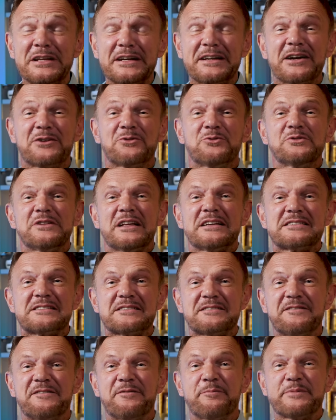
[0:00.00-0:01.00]
tak jak u
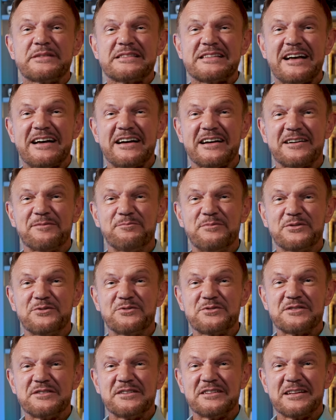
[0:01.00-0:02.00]
nas w psach.
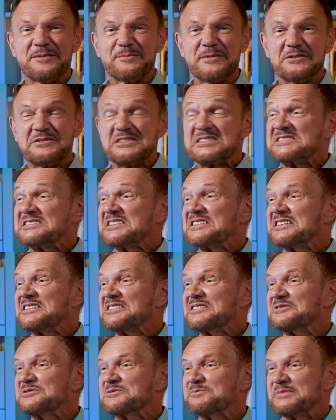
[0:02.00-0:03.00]
Boguślinda miał, stara
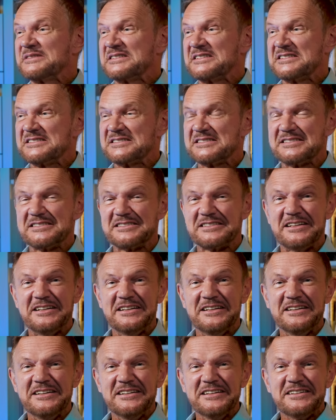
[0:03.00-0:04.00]
dupa jest.
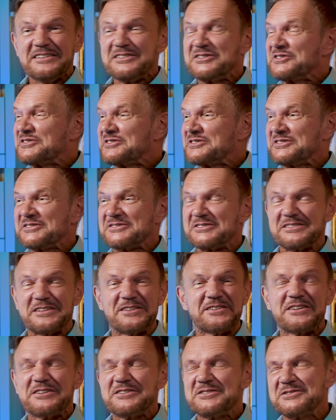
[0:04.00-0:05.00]
To, to, to,
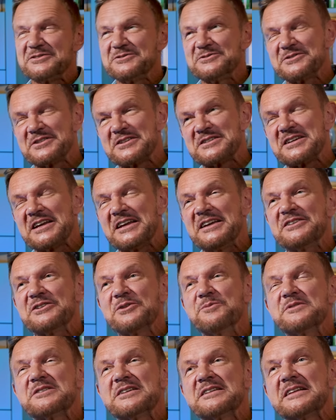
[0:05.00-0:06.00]
kurczę, i
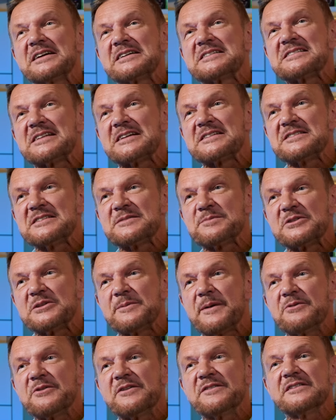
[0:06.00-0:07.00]
to mi się tak strasznie
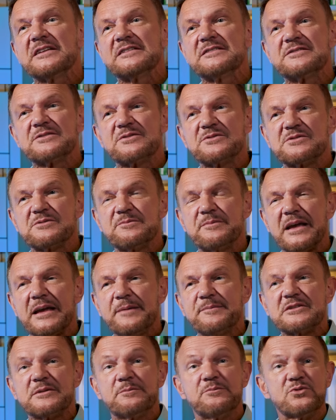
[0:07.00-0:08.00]
spodobało. I wtedy
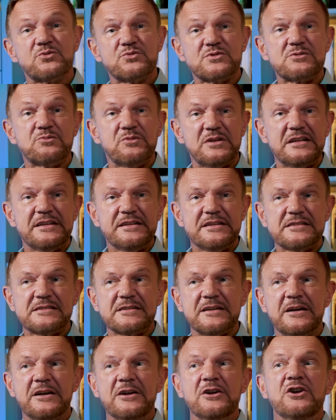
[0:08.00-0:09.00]
zrozumiałem, że Bruce
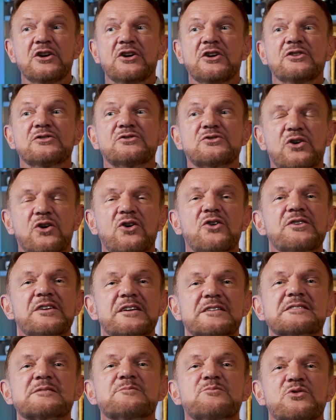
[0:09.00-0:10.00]
Willis to
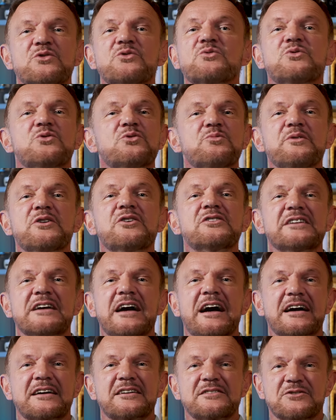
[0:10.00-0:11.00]
jest mój ulubiony
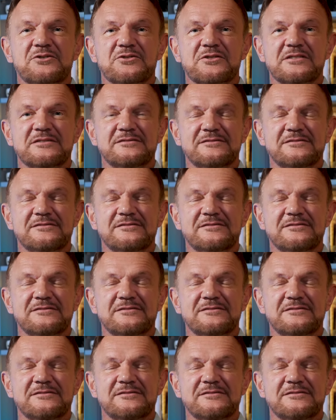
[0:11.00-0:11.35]
aktor.